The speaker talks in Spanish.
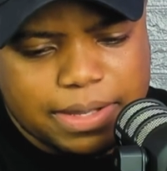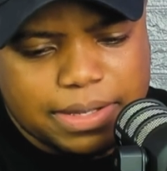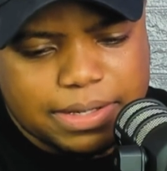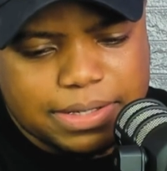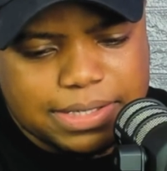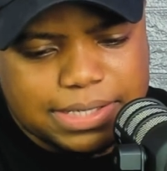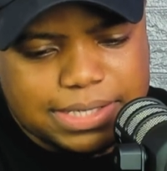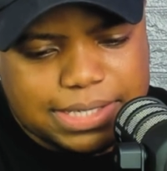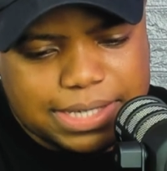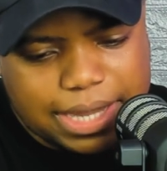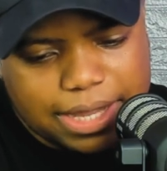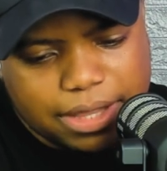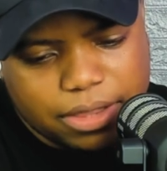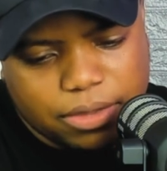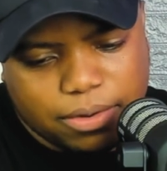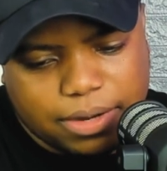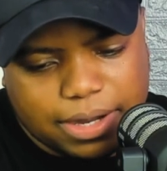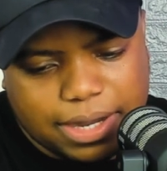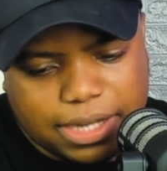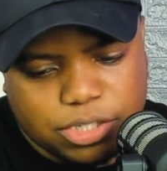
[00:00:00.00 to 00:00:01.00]

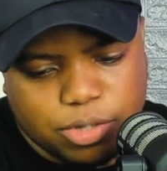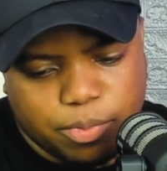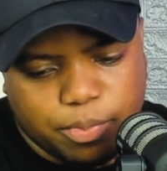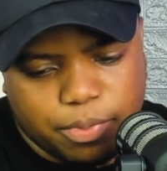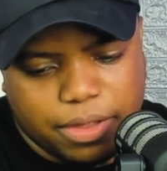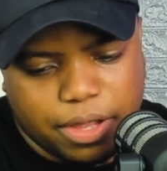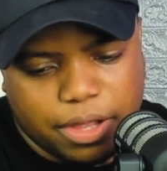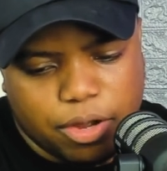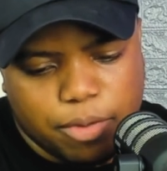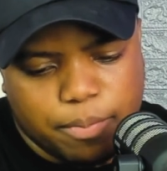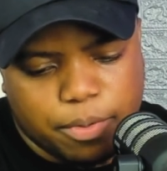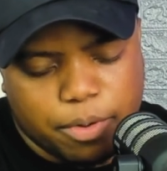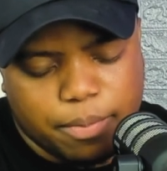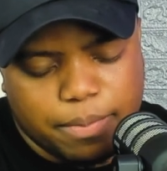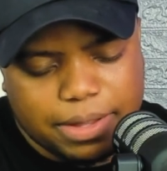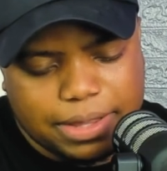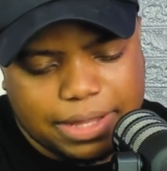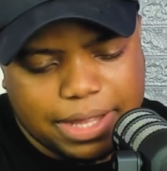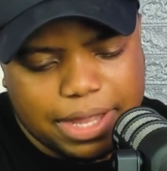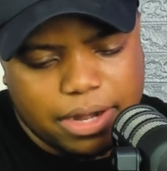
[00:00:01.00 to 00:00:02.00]
Siento que eso puede
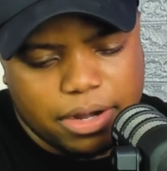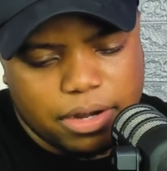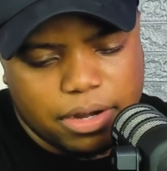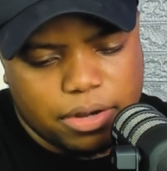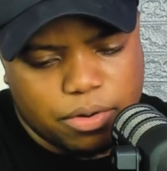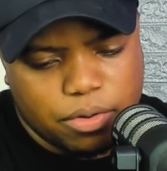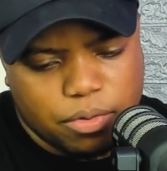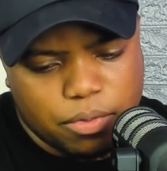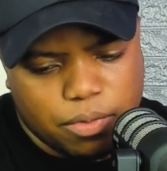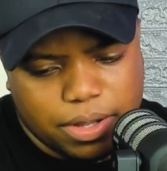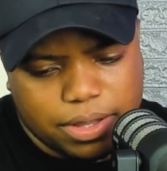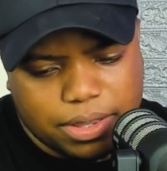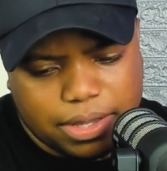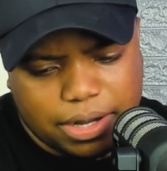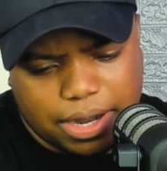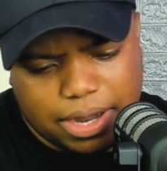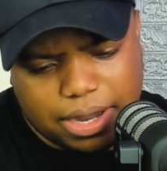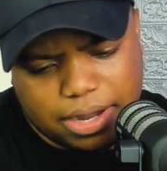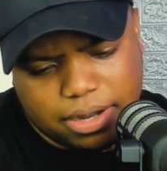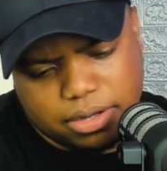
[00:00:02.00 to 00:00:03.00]
comprometer
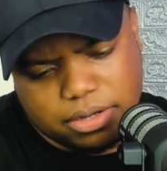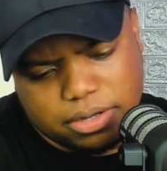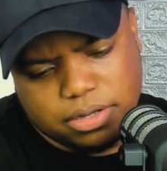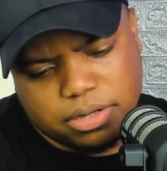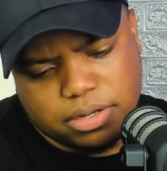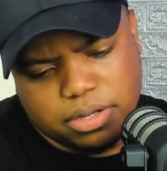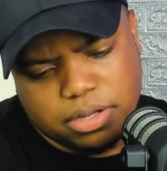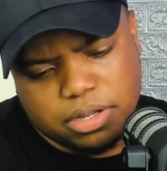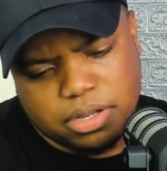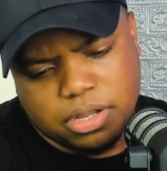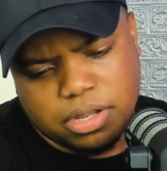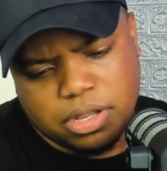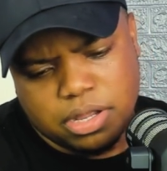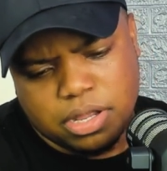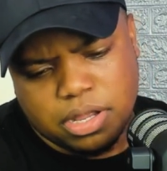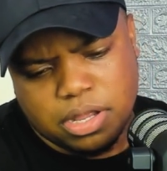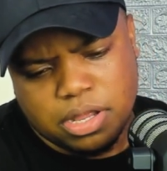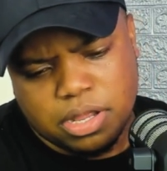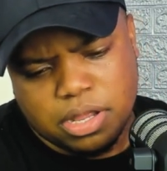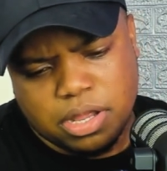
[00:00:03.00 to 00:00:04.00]
nuestra,
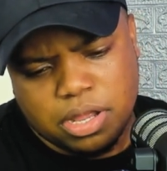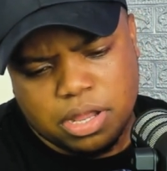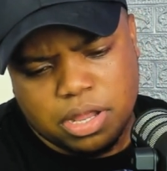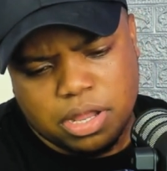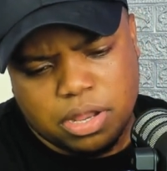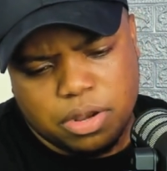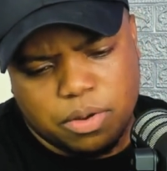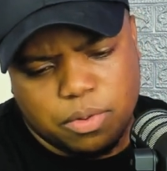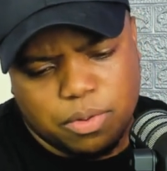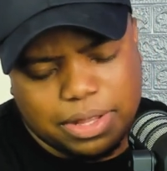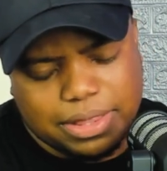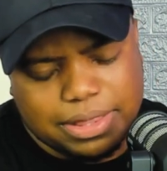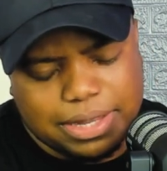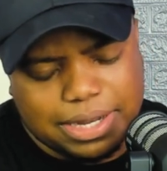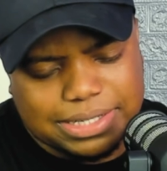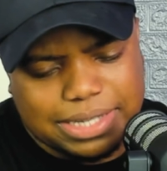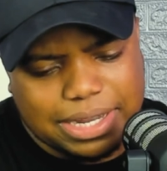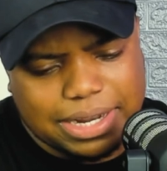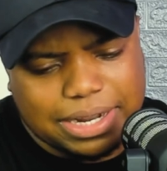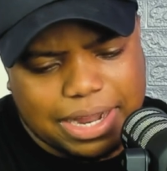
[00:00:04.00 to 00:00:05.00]

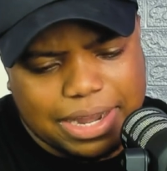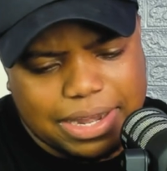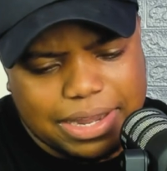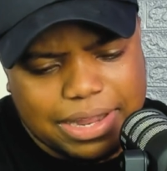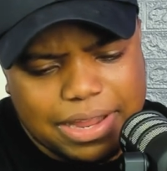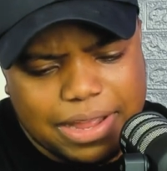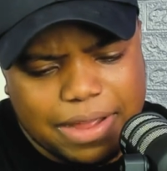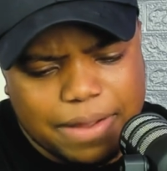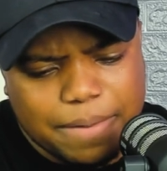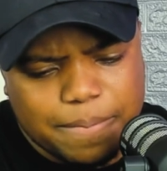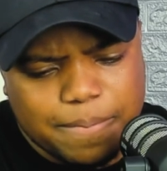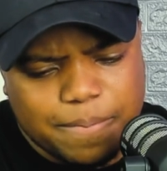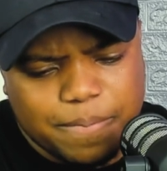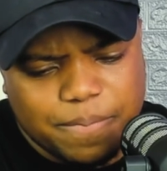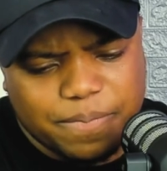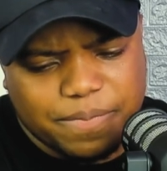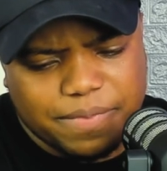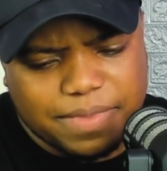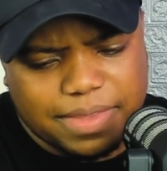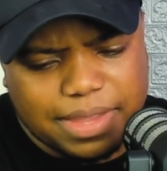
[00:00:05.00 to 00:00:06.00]
nuestra cercanía
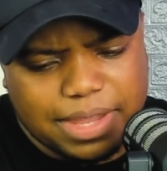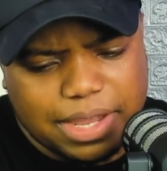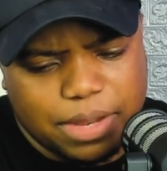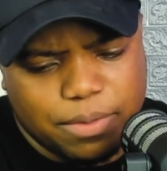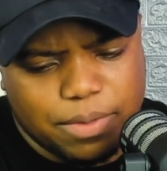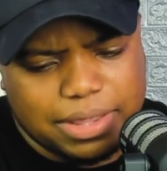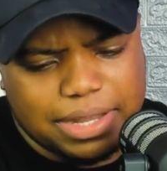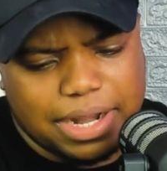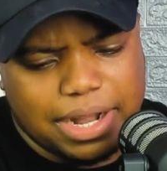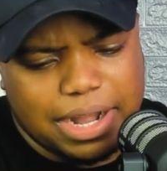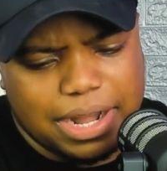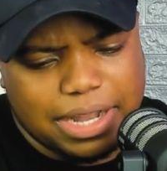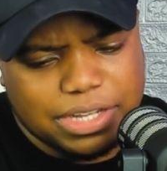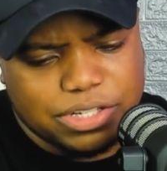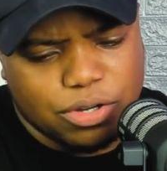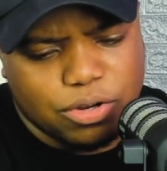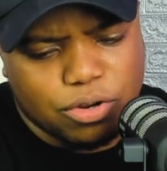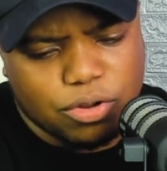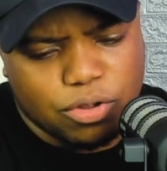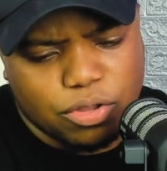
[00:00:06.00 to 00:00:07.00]
y nuestra
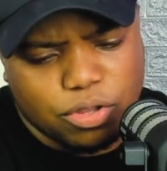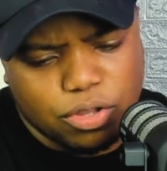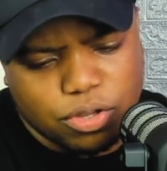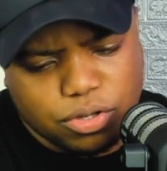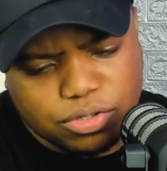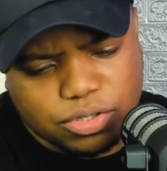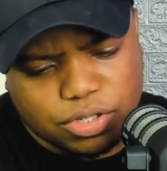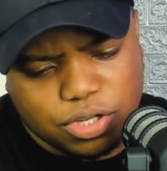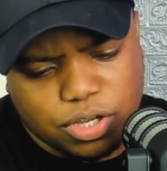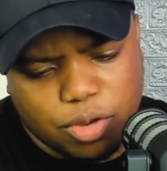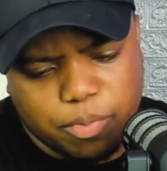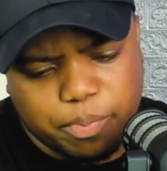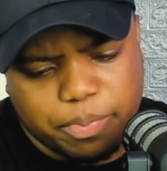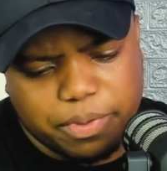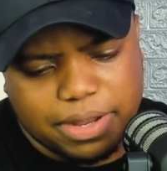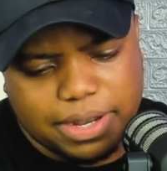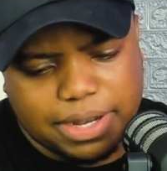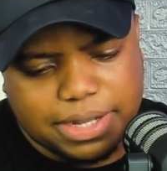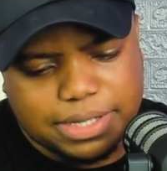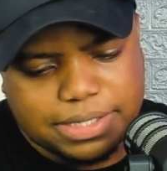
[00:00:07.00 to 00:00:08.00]
relación con Dios. ¿Qué
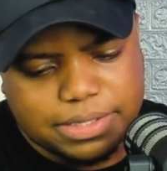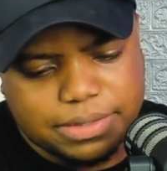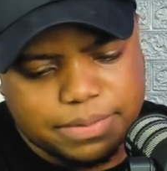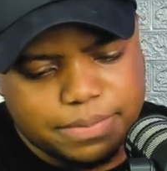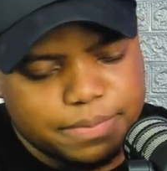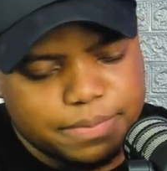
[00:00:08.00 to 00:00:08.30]
opinas?